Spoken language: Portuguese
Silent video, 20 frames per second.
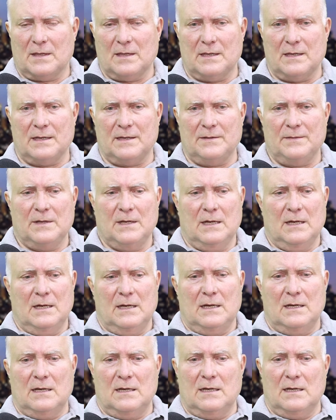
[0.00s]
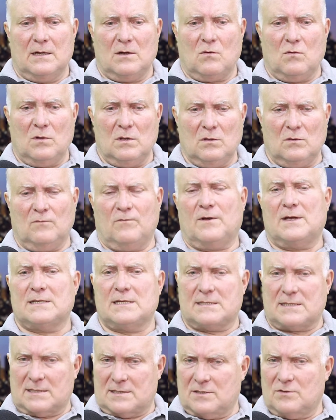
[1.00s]
Né? Uh, quando tu faz
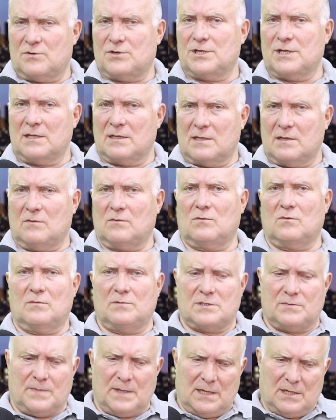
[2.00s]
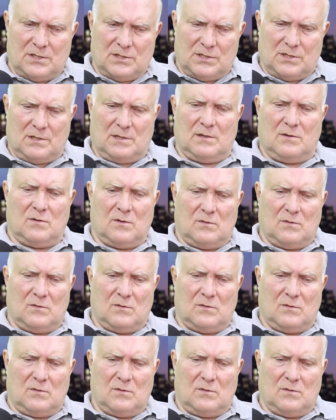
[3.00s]
essa cirurgia, então, no ambiente,